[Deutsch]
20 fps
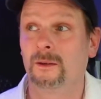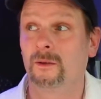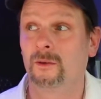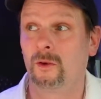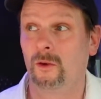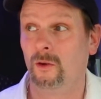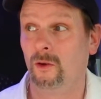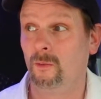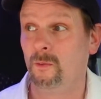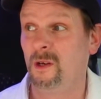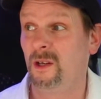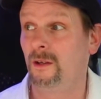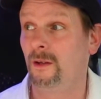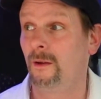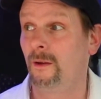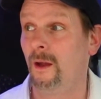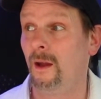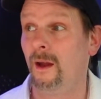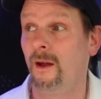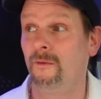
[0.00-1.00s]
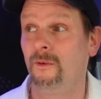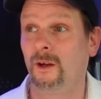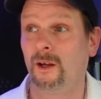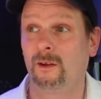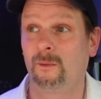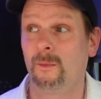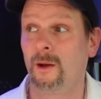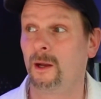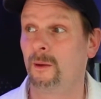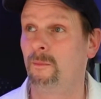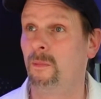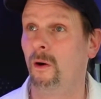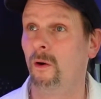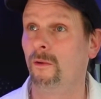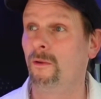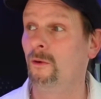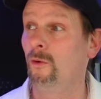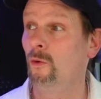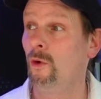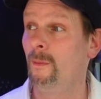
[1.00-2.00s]
Können Sie mich dann einfach jetzt mal eine
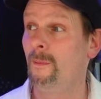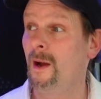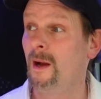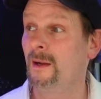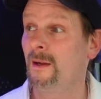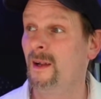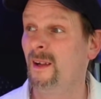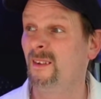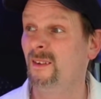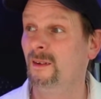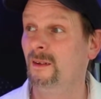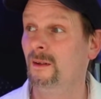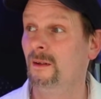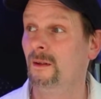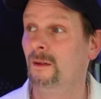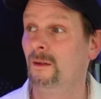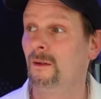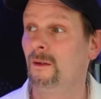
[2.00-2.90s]
Pause in Ruhe machen lassen?